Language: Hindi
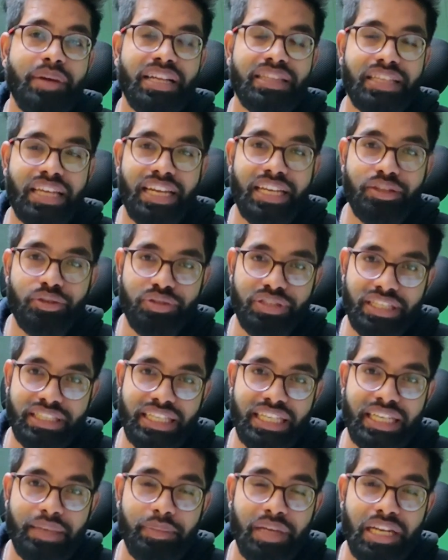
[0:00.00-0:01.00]
की बात करें तो
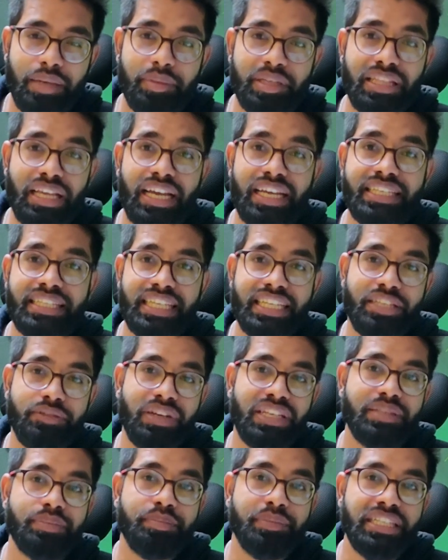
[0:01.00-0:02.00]
जैसा कि मैंने बताया ये
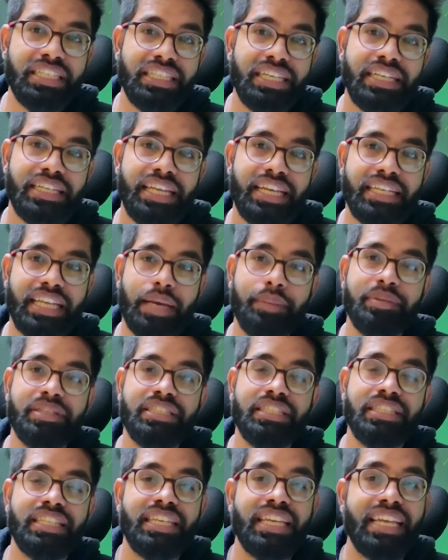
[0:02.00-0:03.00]
डिवाइस मीडिया टेक
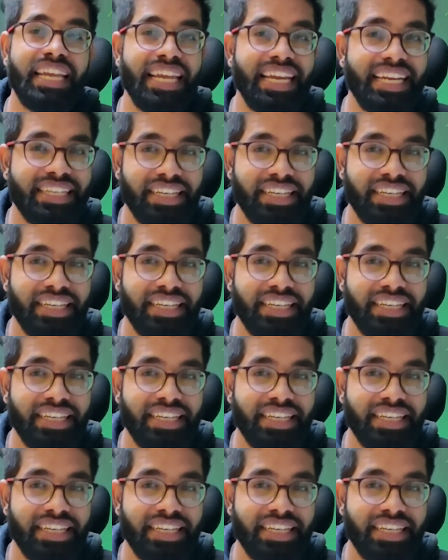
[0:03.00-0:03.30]
डायमेंसिटी